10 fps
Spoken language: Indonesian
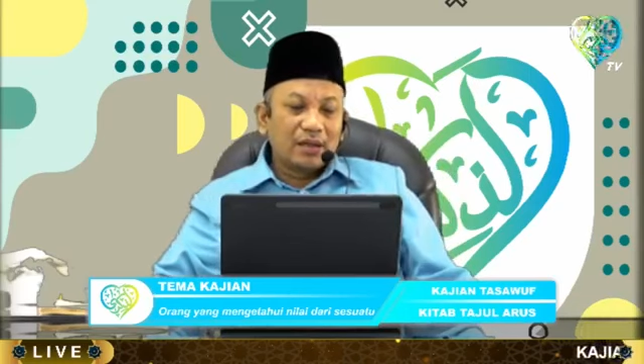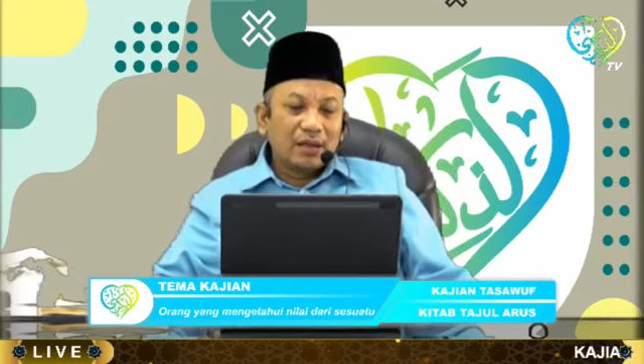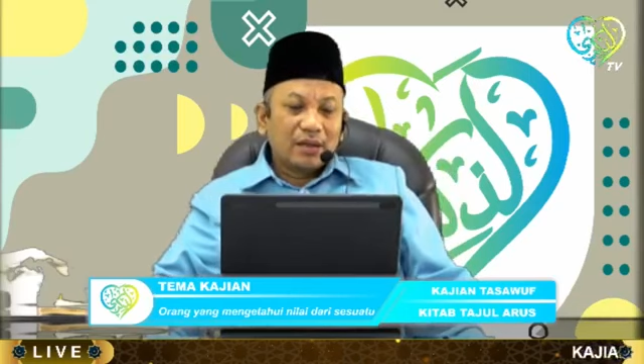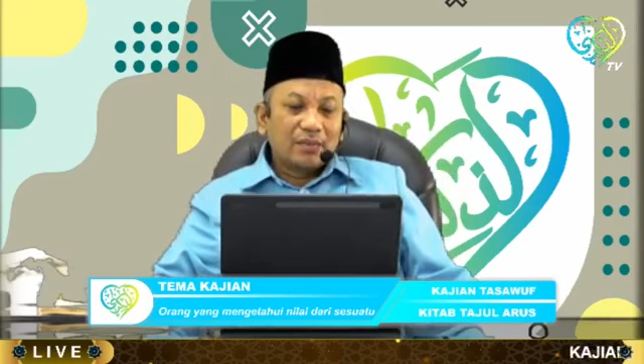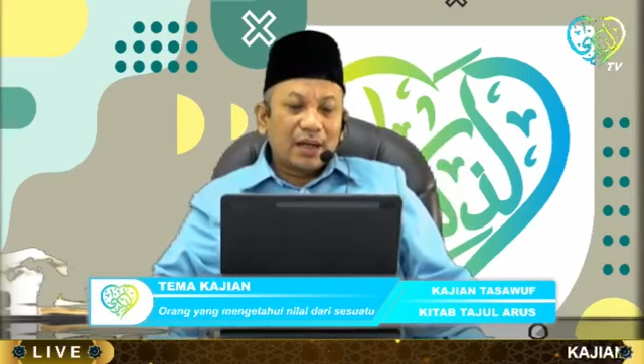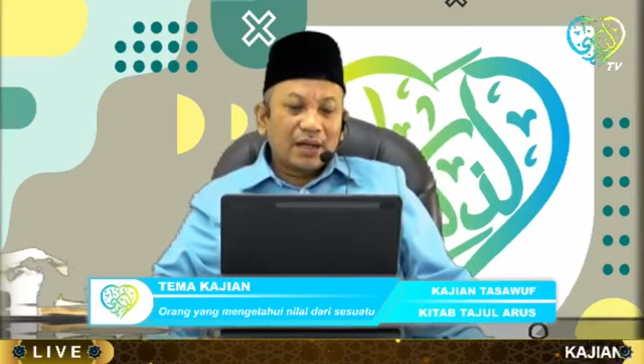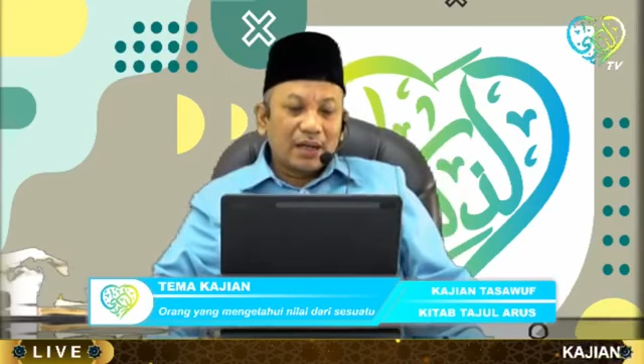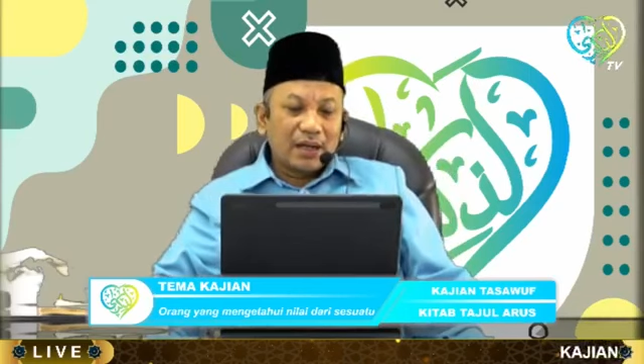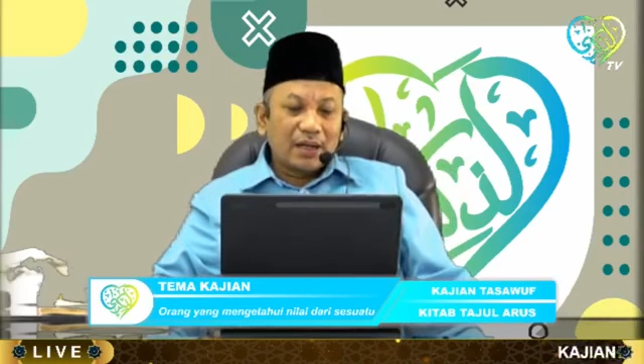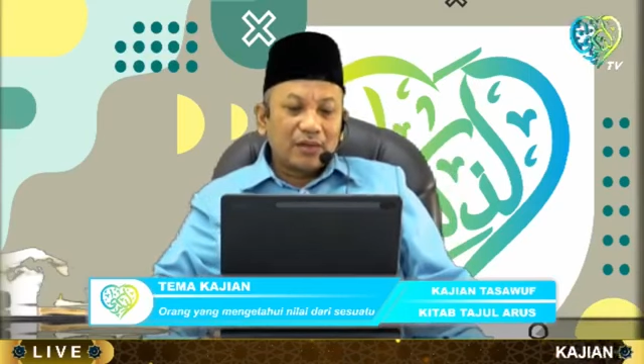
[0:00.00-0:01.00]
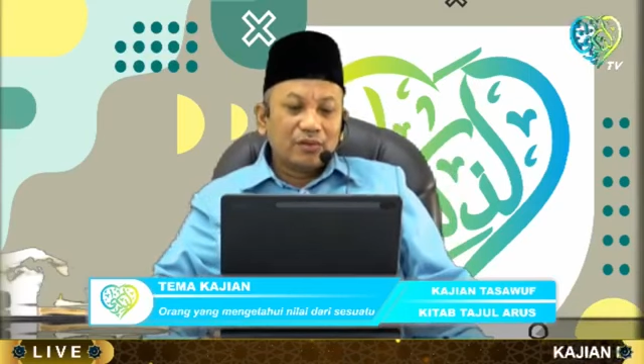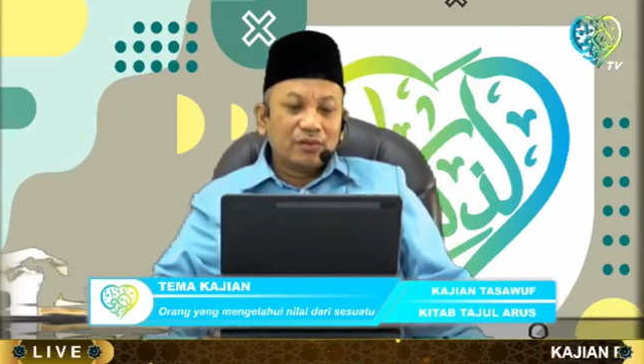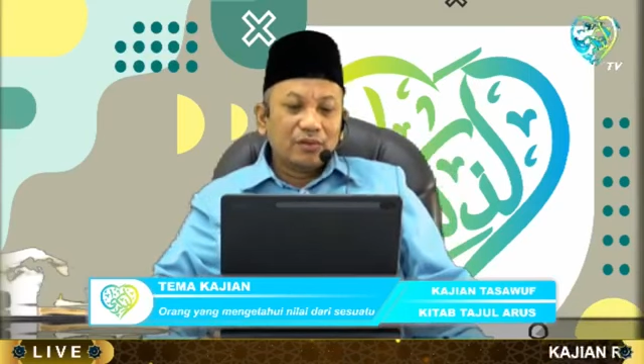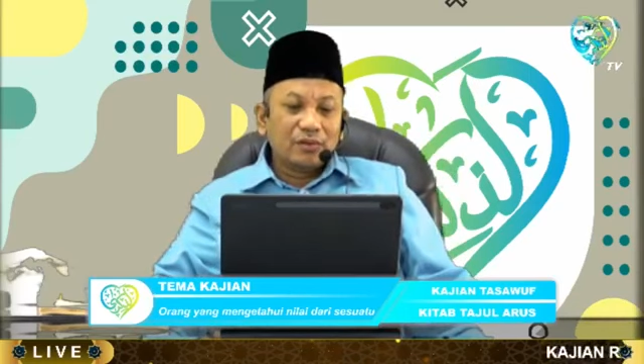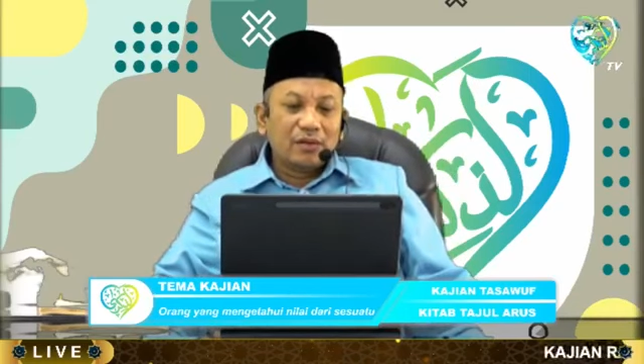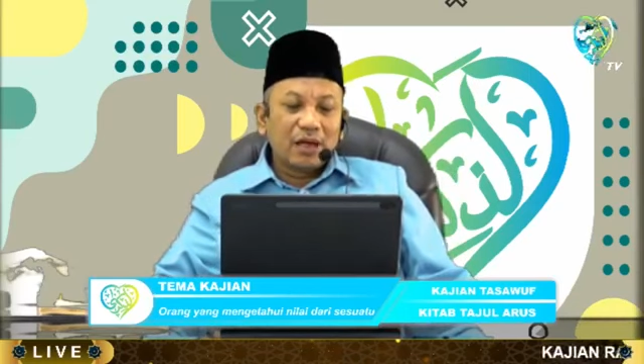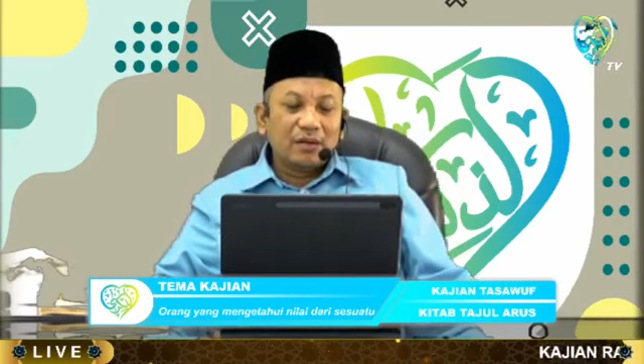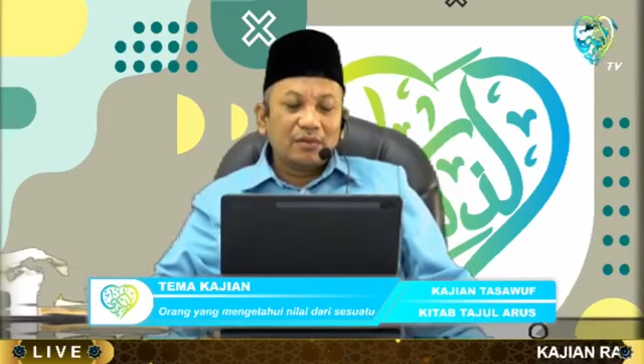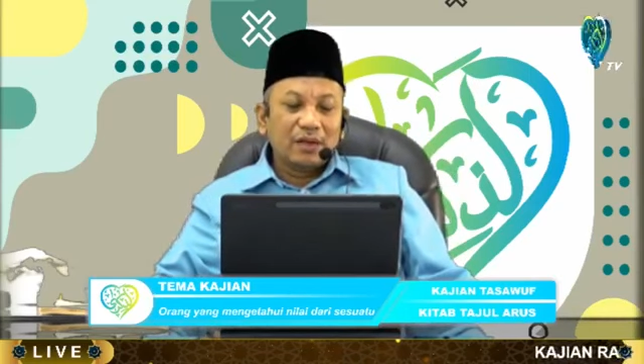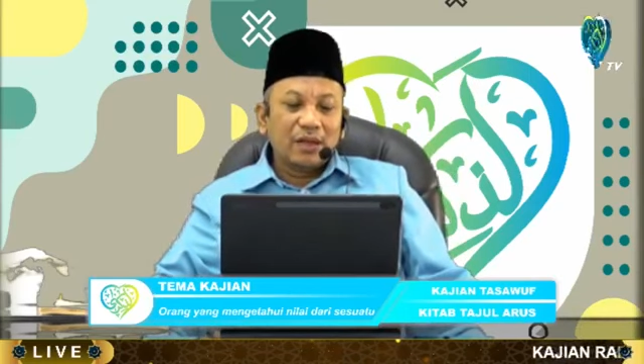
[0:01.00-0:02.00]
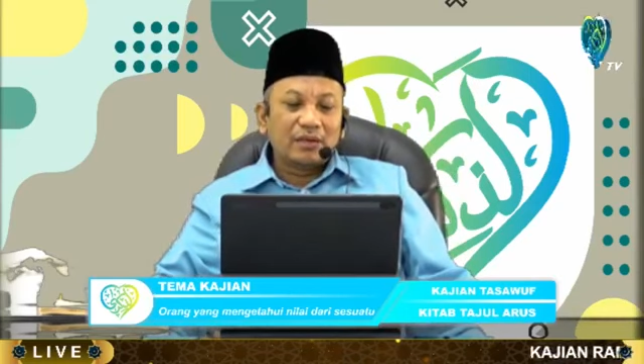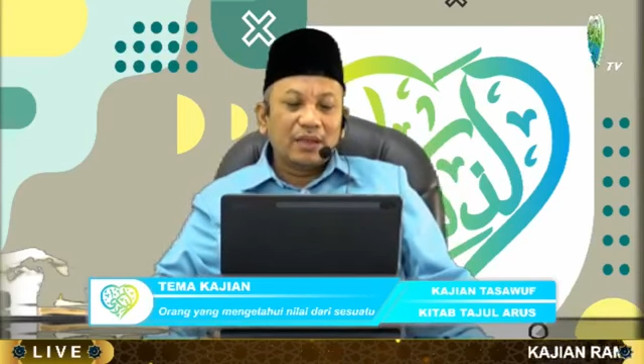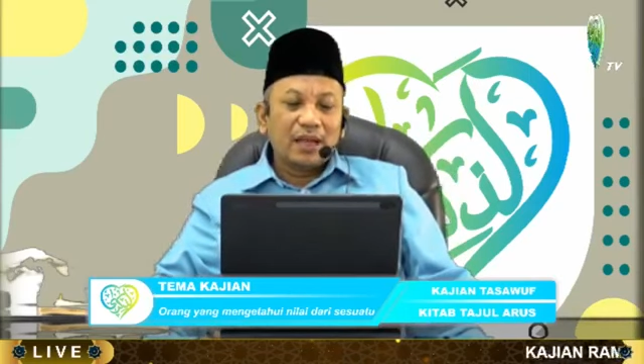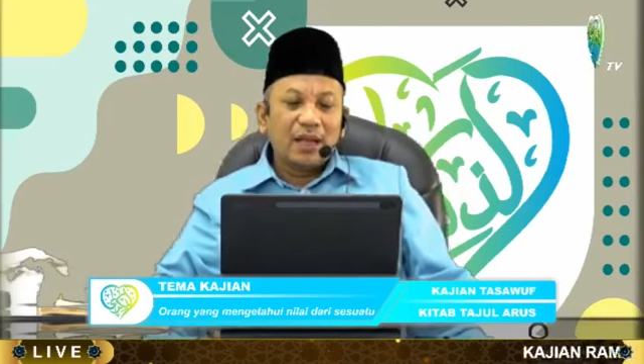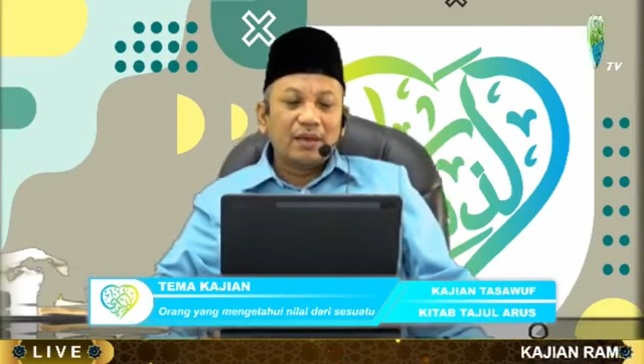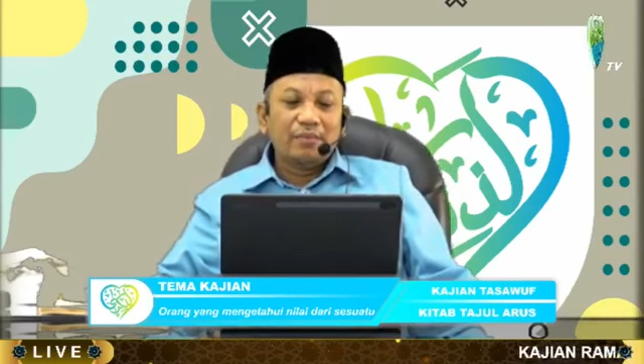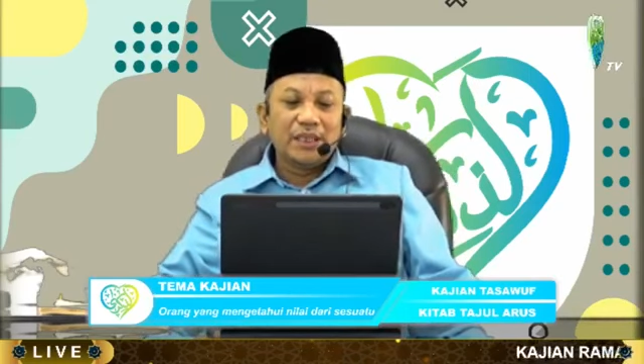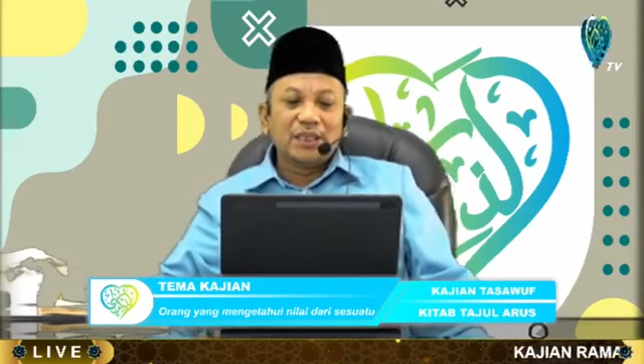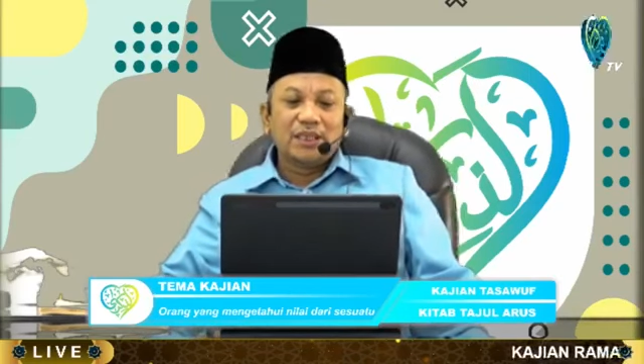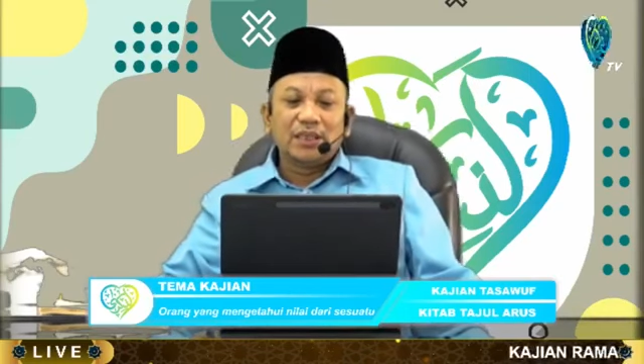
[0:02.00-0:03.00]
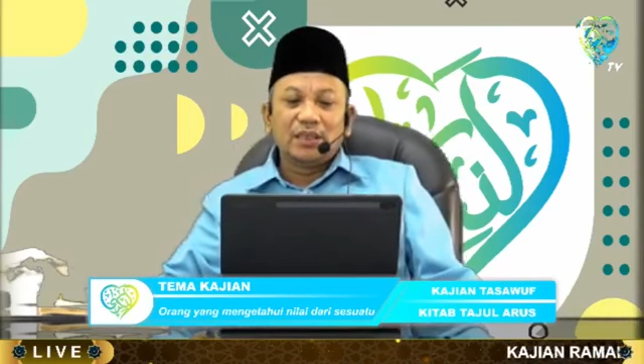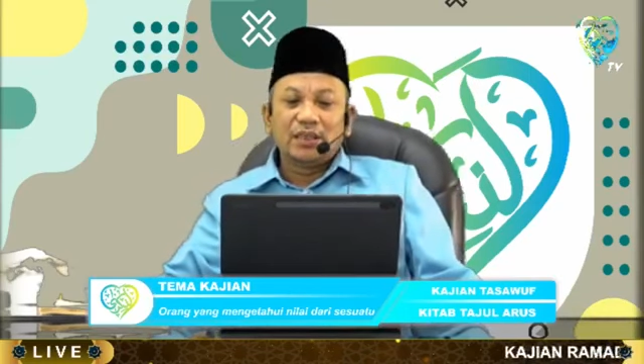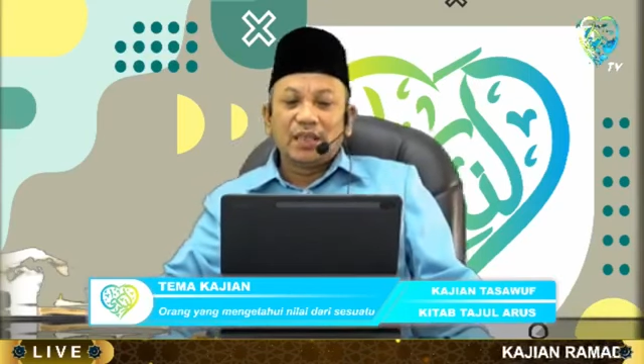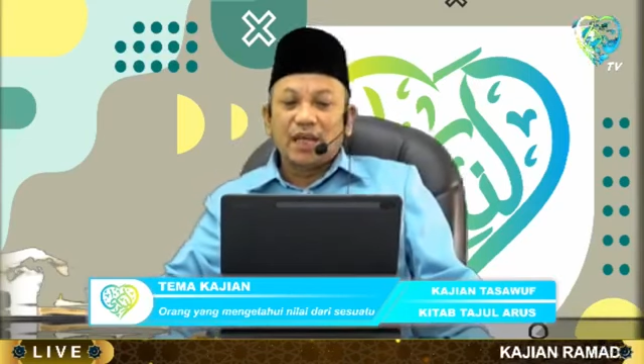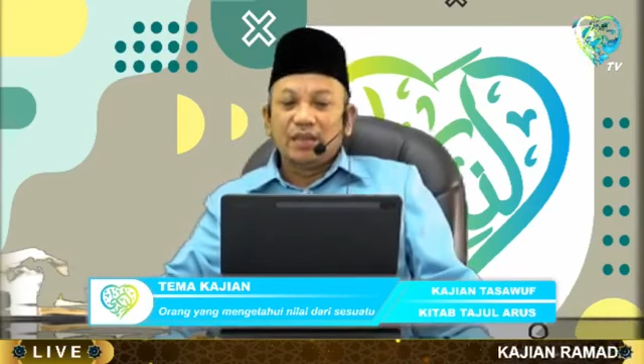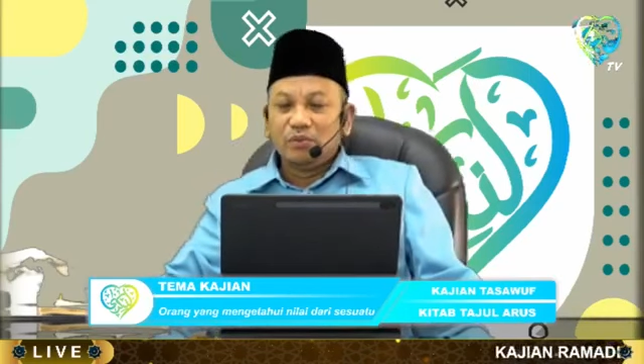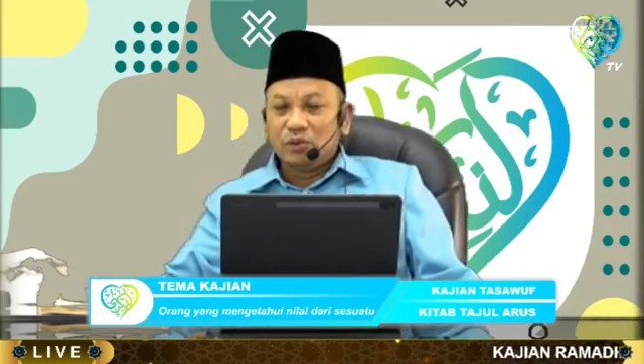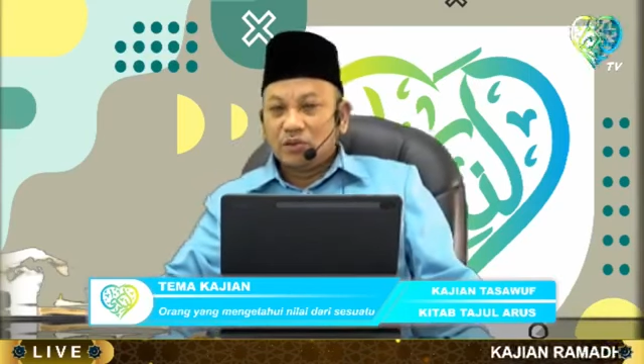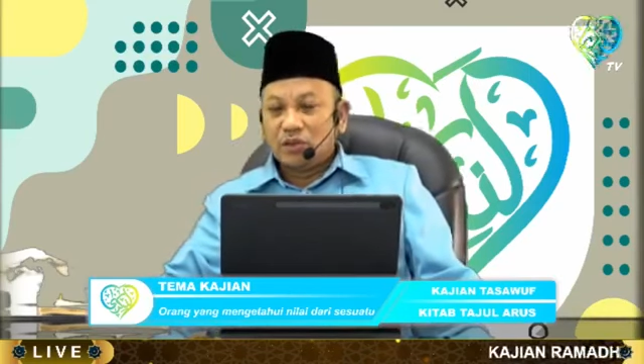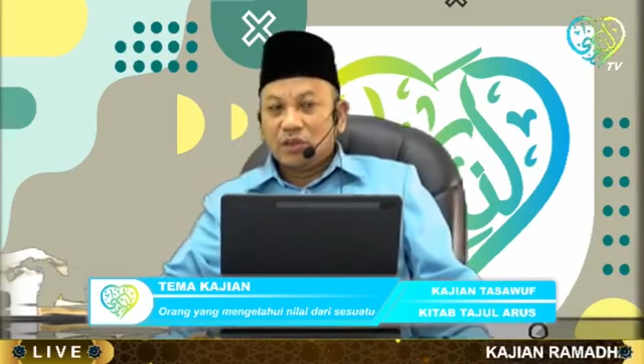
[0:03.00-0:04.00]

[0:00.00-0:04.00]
maka sungguh Allah telah mencintaimu.